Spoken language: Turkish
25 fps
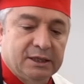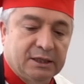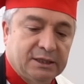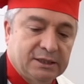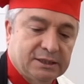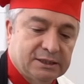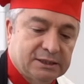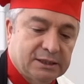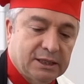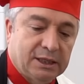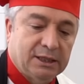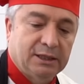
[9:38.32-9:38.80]

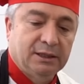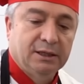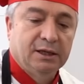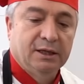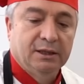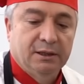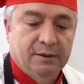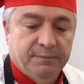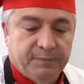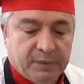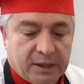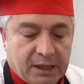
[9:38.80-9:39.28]
kristal
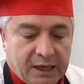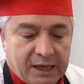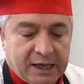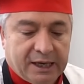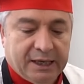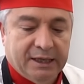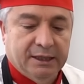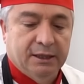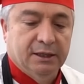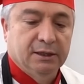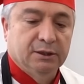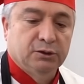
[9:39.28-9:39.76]

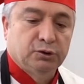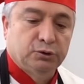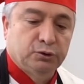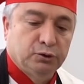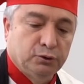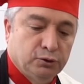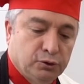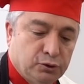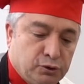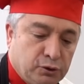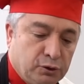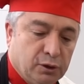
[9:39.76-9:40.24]
kaya
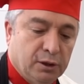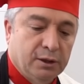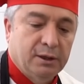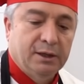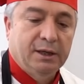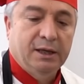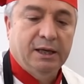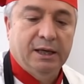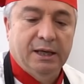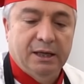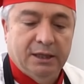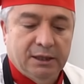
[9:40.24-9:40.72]
tuzu
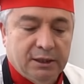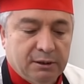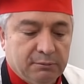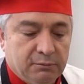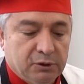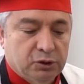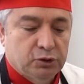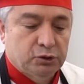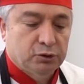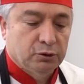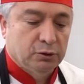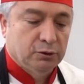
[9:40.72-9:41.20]

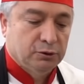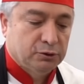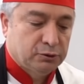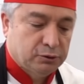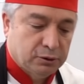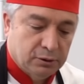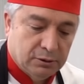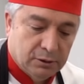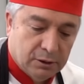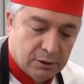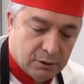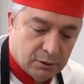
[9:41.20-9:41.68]
erimiş
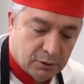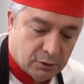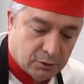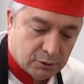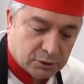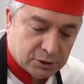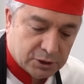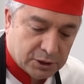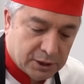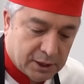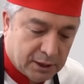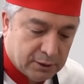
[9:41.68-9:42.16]
olsun.
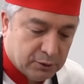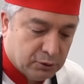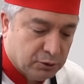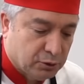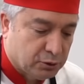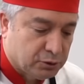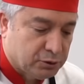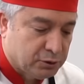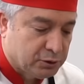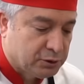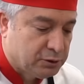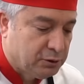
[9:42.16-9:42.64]
Orijinal
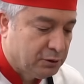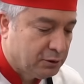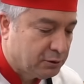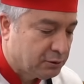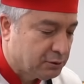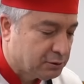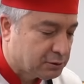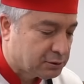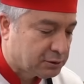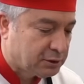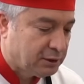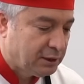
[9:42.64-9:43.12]
turşu
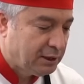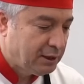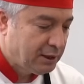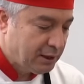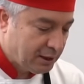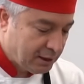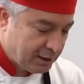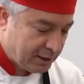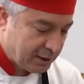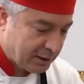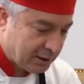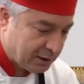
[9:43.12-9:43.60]
diyoruz.
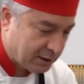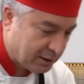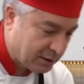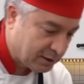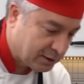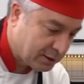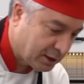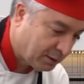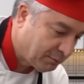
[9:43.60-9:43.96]
Ee,